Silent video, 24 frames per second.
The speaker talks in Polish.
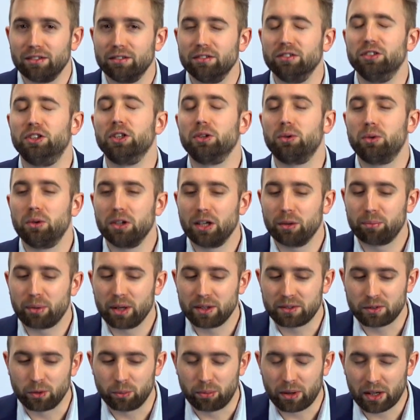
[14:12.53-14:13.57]
Dziękuję
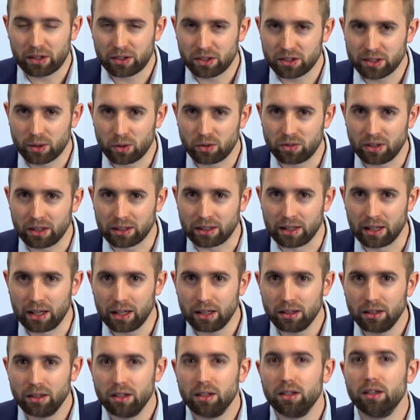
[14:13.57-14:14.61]
Państwu bardzo za uwagę.
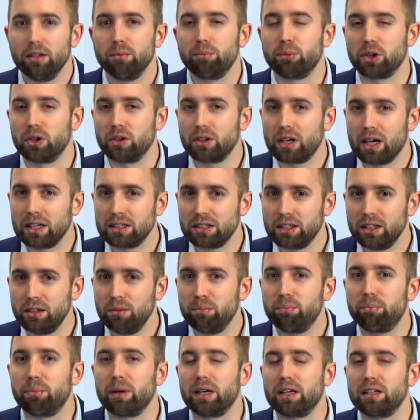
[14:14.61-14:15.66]
Przy
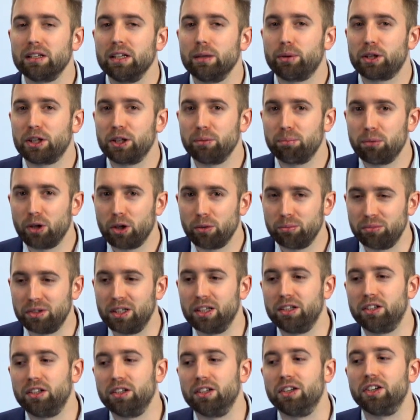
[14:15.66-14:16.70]
okazji pragnę
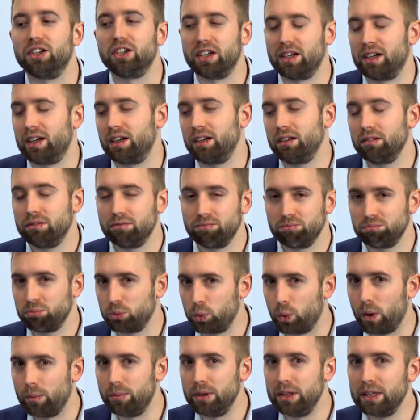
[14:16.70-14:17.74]
przypomnieć, że
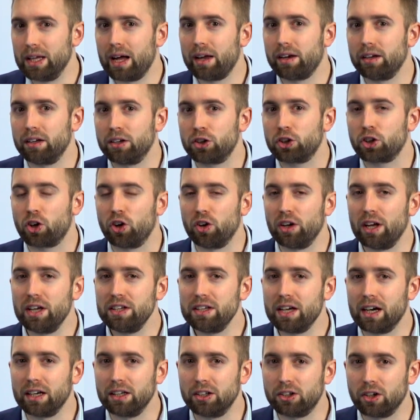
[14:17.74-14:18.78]
webinary,
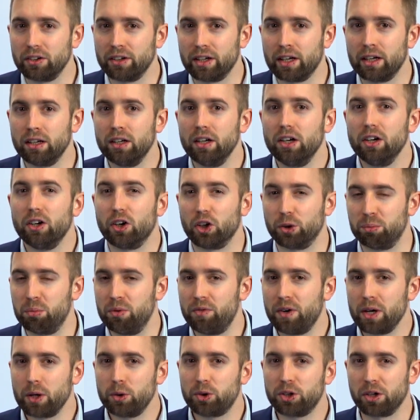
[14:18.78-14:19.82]
szkolenia i Itona
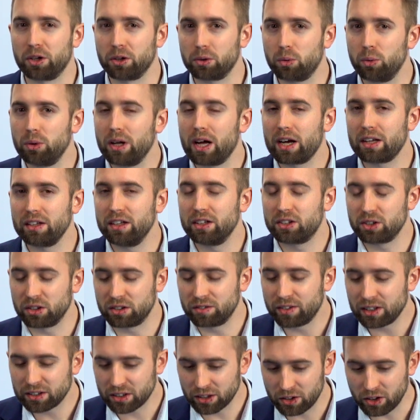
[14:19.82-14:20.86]
odbywają się regularnie co
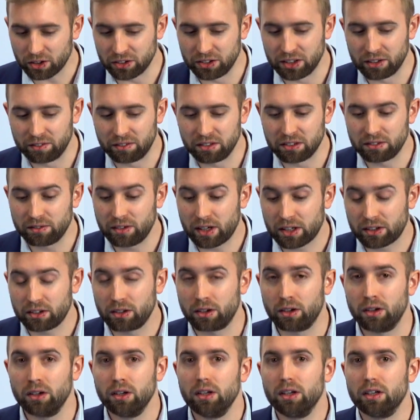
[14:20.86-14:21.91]
dwa tygodnie, więc
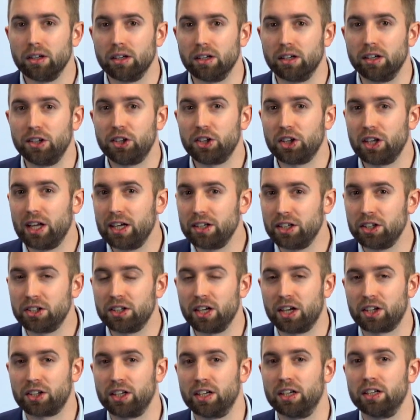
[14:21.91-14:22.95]
warto e, śledzić
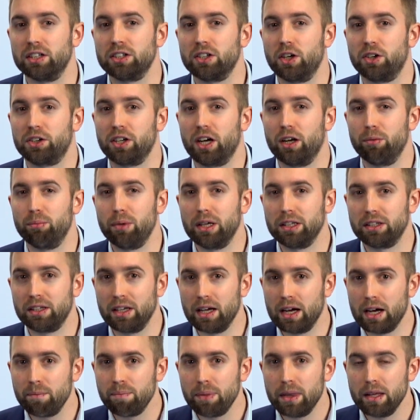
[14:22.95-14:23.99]
nasze social
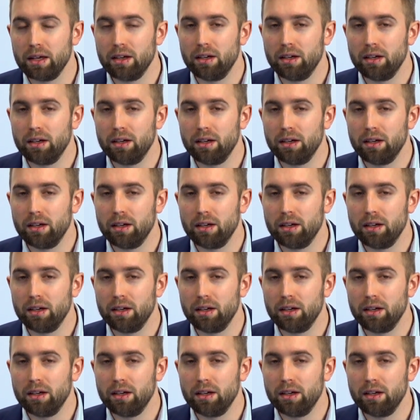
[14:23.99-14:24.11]
media.